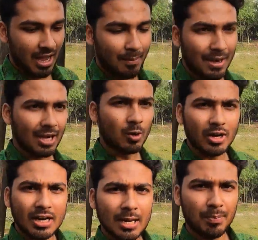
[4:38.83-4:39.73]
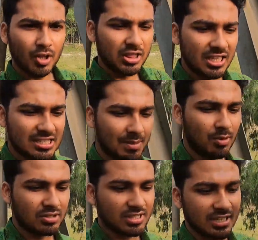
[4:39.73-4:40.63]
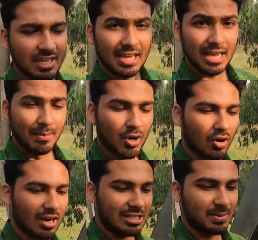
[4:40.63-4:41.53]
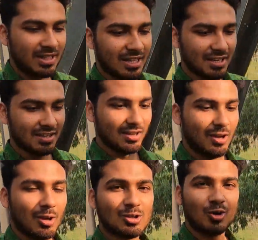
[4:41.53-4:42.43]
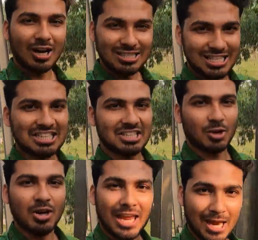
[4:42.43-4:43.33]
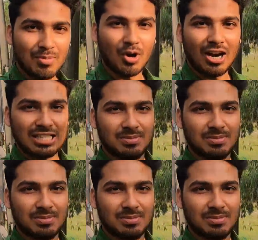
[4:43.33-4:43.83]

আমরা এখন এই পথ দিয়ে যাবো হচ্ছে হেমনগর রাজবাড়িতে সো গাইস দেখতে থাকুন হেমনগর